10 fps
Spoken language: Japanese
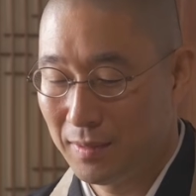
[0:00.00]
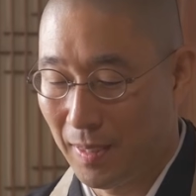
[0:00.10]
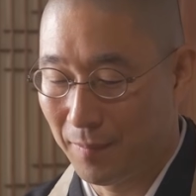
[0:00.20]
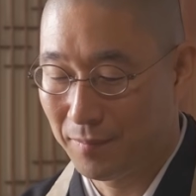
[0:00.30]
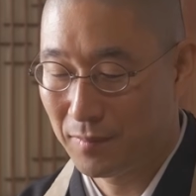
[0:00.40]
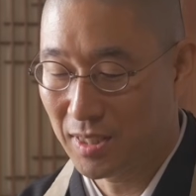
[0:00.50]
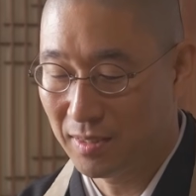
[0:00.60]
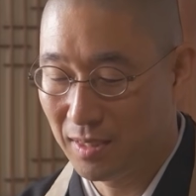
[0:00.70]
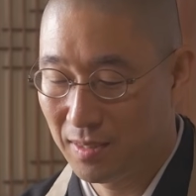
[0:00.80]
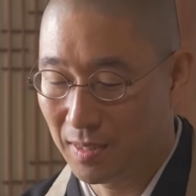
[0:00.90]
で
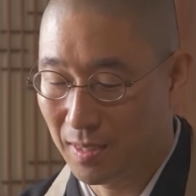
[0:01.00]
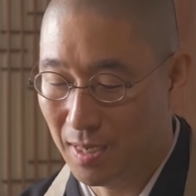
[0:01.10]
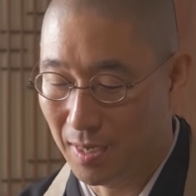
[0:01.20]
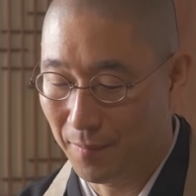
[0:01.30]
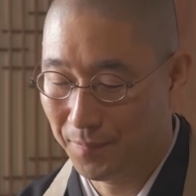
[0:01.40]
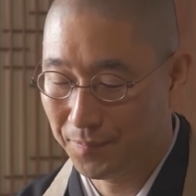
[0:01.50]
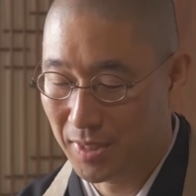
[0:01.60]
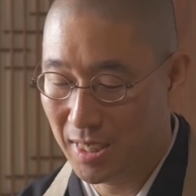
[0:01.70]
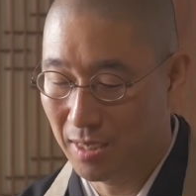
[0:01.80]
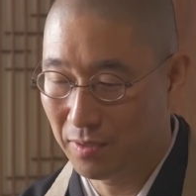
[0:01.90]
残念ながら
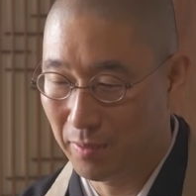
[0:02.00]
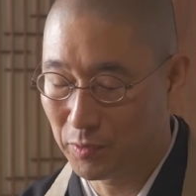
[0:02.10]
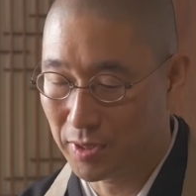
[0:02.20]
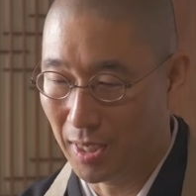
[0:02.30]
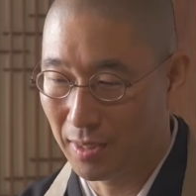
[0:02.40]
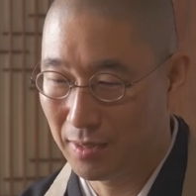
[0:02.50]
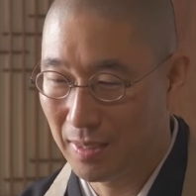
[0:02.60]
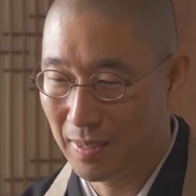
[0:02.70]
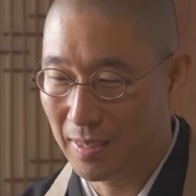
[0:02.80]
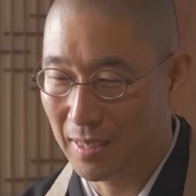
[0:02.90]
T&M さん
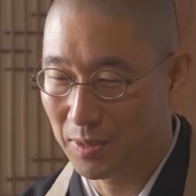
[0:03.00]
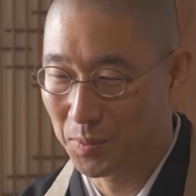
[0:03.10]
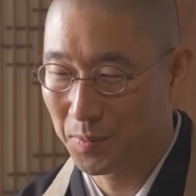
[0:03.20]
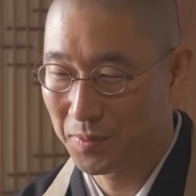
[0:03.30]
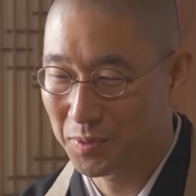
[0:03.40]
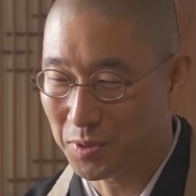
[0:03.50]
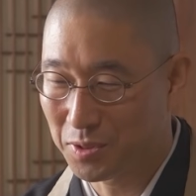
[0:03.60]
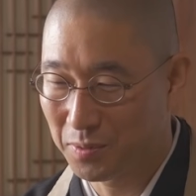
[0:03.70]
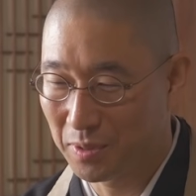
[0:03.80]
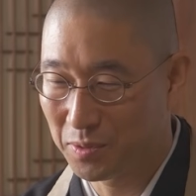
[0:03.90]
あの
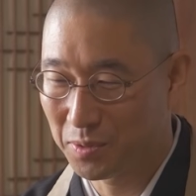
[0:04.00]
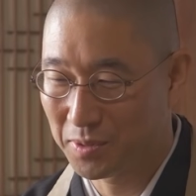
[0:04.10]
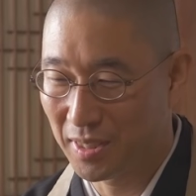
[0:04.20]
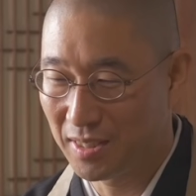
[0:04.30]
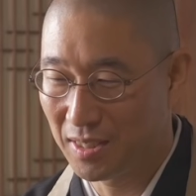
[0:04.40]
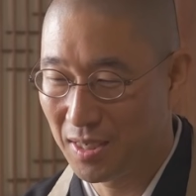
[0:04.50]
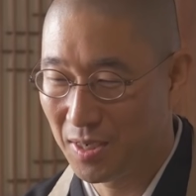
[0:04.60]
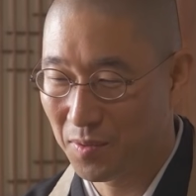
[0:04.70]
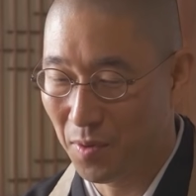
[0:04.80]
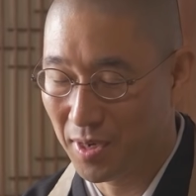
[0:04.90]
年上の女性に
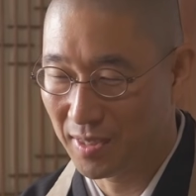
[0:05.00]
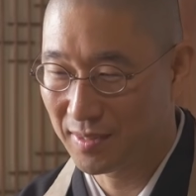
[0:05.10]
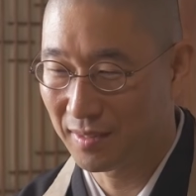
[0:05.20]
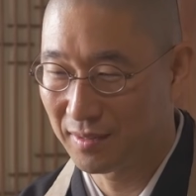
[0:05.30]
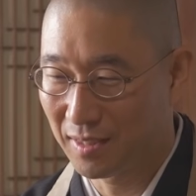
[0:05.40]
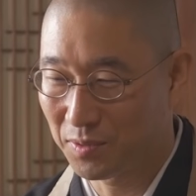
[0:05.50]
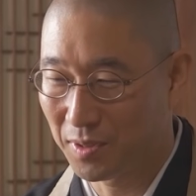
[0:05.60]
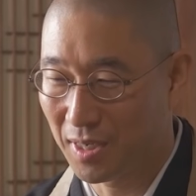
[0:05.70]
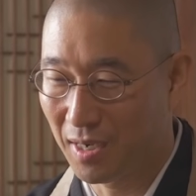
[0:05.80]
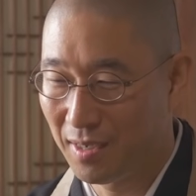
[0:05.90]
恋なさってそ
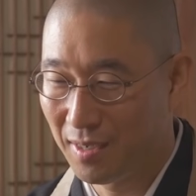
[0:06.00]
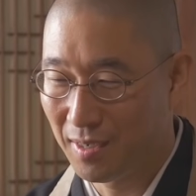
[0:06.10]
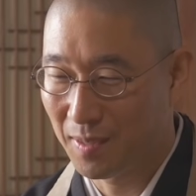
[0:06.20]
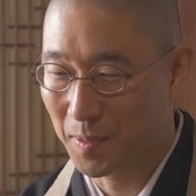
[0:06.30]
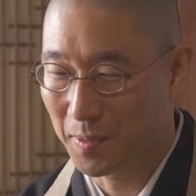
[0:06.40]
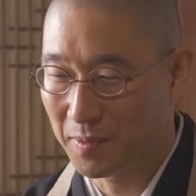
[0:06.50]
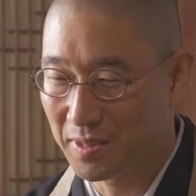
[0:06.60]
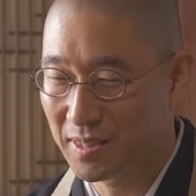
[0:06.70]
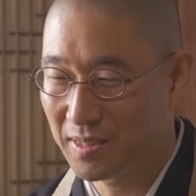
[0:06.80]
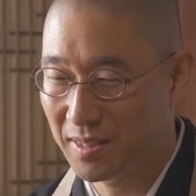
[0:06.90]
れが
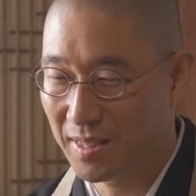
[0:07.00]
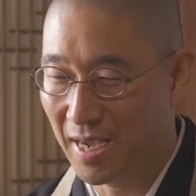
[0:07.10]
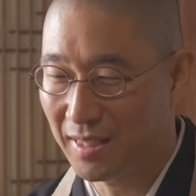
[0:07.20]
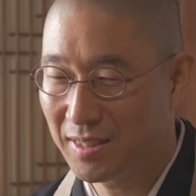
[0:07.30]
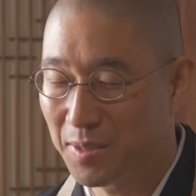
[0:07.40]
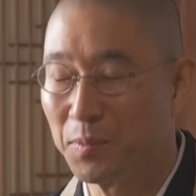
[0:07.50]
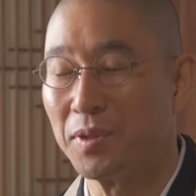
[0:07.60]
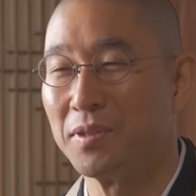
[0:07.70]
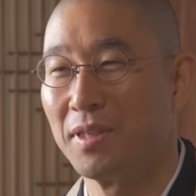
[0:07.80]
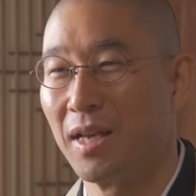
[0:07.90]
一時期であっても
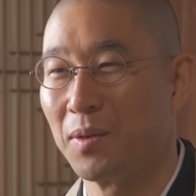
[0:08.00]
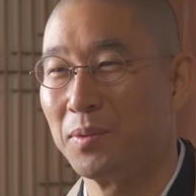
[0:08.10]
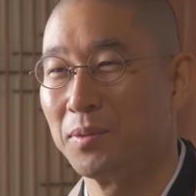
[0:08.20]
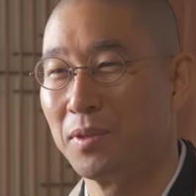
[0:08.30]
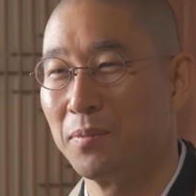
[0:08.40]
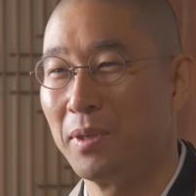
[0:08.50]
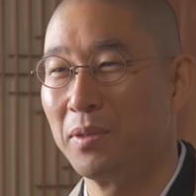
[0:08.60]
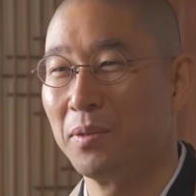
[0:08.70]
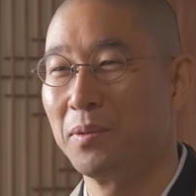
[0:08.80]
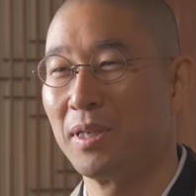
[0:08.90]
ですね本当に夢
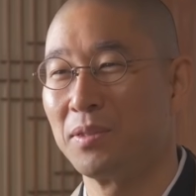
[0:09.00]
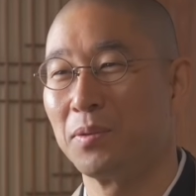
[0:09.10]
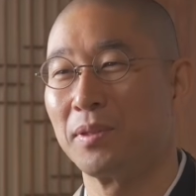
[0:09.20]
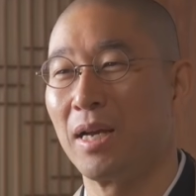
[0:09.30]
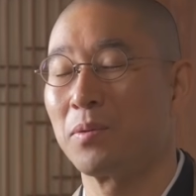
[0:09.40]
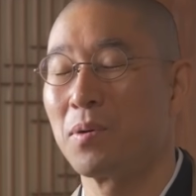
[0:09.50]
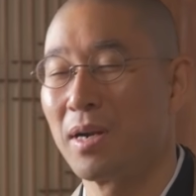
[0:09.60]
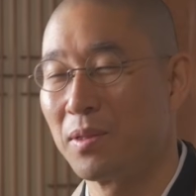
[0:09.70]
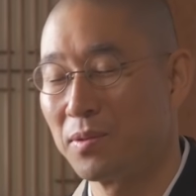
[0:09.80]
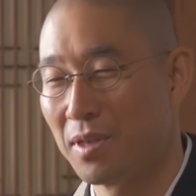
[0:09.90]
のような状態
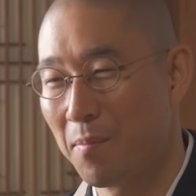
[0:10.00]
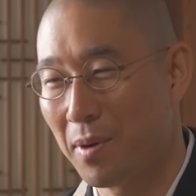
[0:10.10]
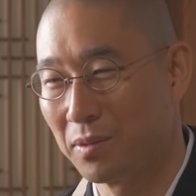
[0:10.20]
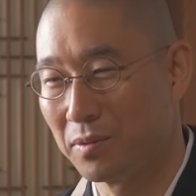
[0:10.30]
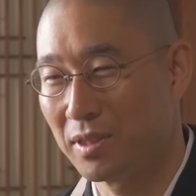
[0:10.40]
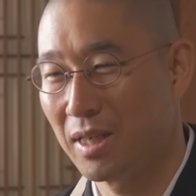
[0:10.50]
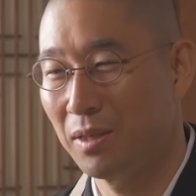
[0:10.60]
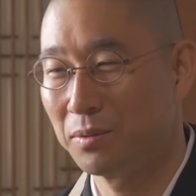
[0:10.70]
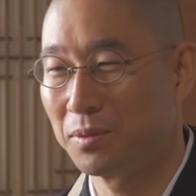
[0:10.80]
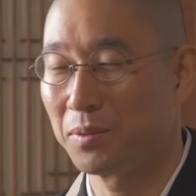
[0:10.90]
憧れの先輩と付き
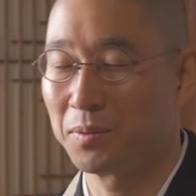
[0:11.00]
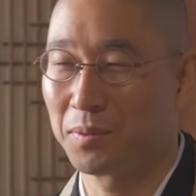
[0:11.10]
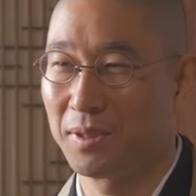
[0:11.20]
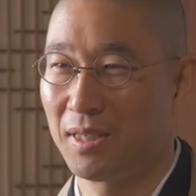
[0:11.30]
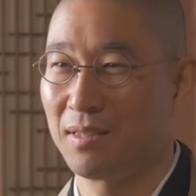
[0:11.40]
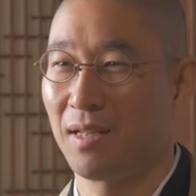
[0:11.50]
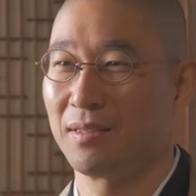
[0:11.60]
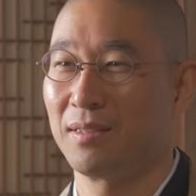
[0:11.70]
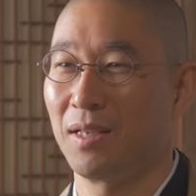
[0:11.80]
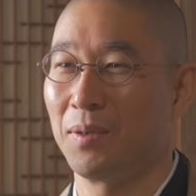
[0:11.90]
合うということができ
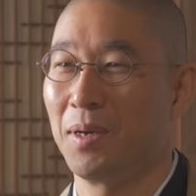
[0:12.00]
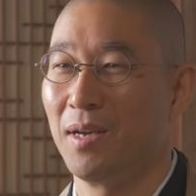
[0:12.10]
たっていう